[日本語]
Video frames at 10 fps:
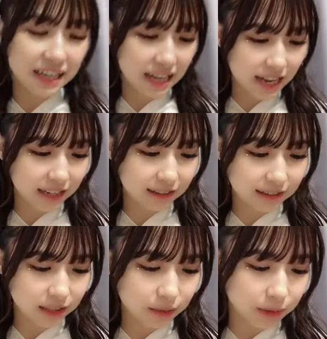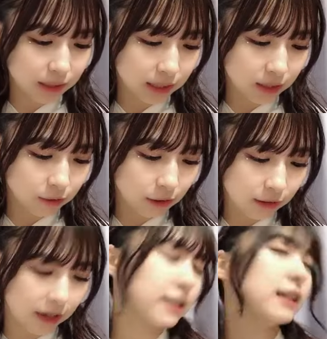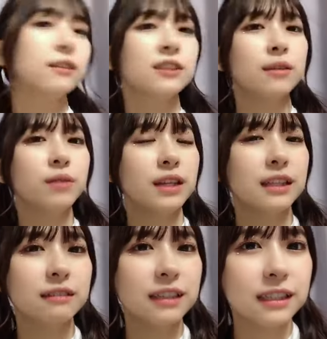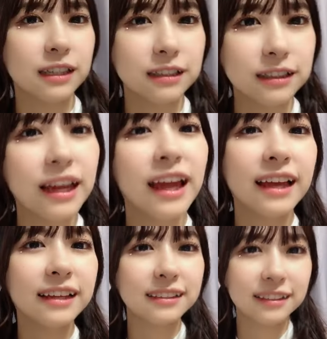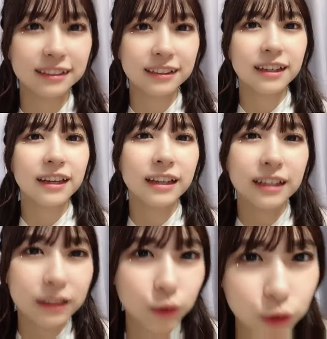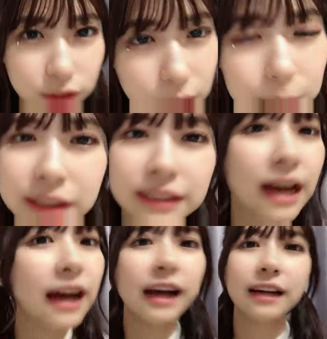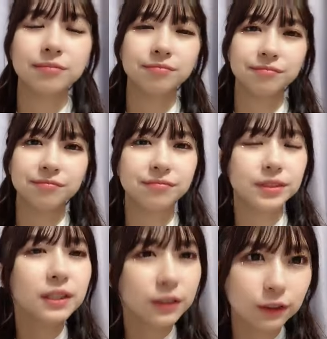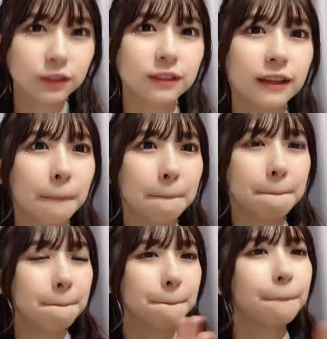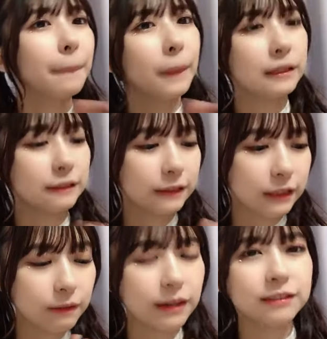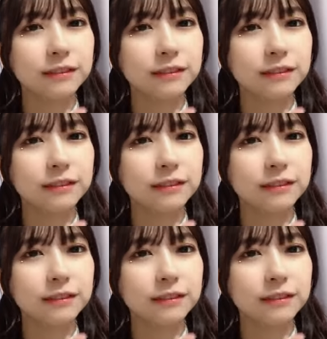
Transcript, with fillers: はい、久しぶりに今日はオカリナと喋れて嬉しかったです。ありがとうございました。ということで、それでは